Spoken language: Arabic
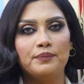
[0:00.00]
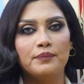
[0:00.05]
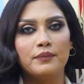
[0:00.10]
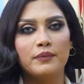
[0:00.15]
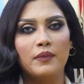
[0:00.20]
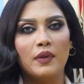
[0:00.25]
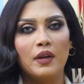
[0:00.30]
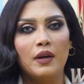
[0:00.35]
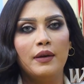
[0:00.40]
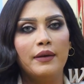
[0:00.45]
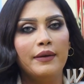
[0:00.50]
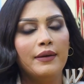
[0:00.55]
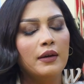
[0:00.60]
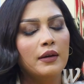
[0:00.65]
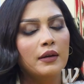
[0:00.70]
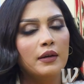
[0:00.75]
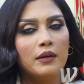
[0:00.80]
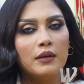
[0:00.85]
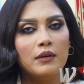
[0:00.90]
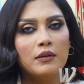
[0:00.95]
مداريها
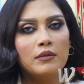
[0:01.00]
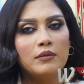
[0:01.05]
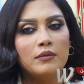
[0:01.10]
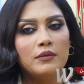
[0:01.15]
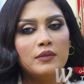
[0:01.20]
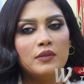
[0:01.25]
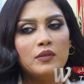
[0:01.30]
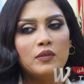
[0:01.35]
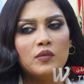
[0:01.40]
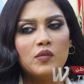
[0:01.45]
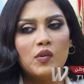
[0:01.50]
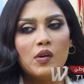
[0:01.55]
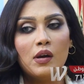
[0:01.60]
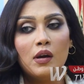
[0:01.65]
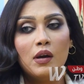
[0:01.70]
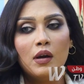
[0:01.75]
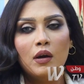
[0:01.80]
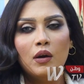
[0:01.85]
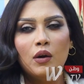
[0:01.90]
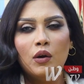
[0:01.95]
هم؟
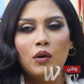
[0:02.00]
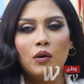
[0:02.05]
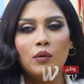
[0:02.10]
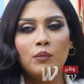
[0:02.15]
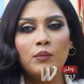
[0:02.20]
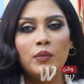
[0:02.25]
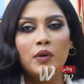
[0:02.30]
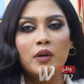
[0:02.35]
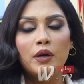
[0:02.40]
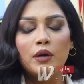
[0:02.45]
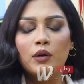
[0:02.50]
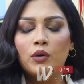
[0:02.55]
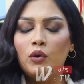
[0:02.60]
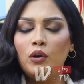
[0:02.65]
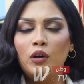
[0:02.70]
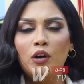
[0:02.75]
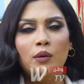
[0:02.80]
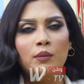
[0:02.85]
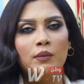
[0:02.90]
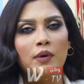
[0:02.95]
يحبوها
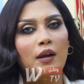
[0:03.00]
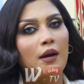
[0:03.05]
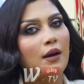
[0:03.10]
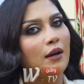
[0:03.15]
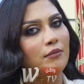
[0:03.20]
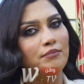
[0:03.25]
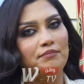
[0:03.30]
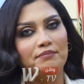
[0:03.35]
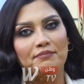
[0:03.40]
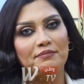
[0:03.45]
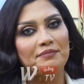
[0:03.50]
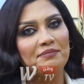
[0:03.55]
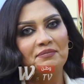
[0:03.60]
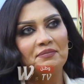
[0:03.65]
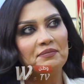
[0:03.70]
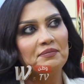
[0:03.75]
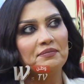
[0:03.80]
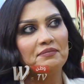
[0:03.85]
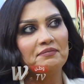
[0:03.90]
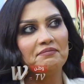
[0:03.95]
مثلك؟ كلهم لا
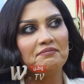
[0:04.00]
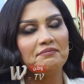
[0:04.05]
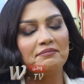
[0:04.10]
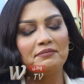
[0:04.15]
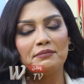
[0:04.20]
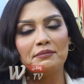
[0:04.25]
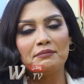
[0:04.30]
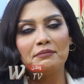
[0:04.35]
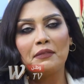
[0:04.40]
ها